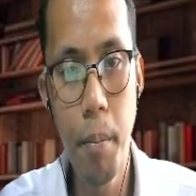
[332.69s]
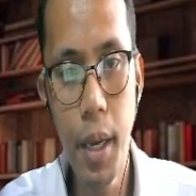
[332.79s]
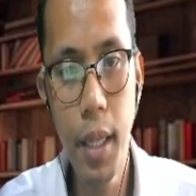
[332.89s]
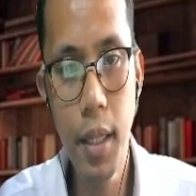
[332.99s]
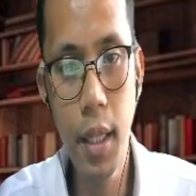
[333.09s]

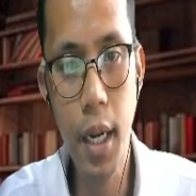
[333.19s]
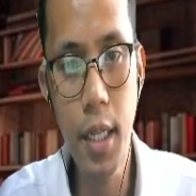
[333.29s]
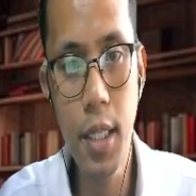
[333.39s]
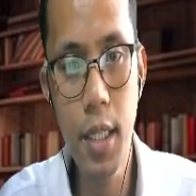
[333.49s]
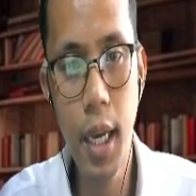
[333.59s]

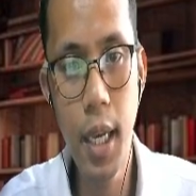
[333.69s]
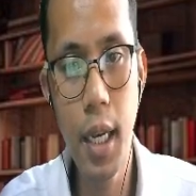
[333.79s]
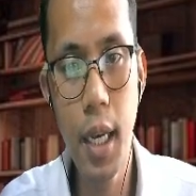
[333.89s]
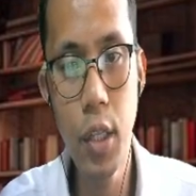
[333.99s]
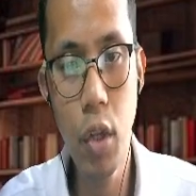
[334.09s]
23 ay
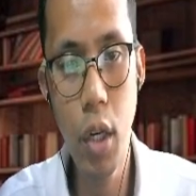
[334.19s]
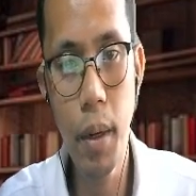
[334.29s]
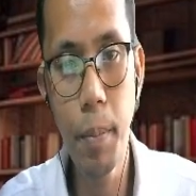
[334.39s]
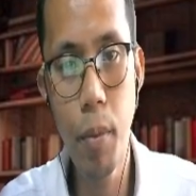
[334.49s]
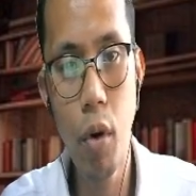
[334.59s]
ganito
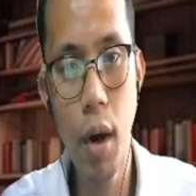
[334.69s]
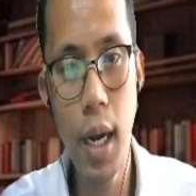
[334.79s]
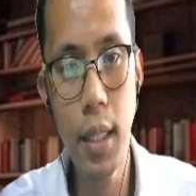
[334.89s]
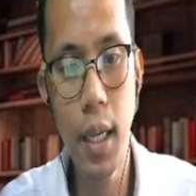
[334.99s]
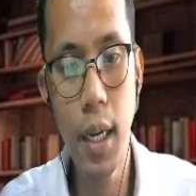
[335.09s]
naman po ang
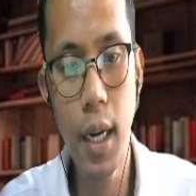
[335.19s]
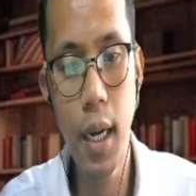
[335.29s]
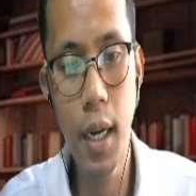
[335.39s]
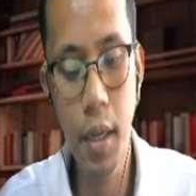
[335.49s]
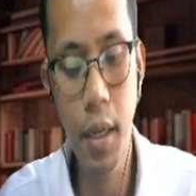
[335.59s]
ating uh,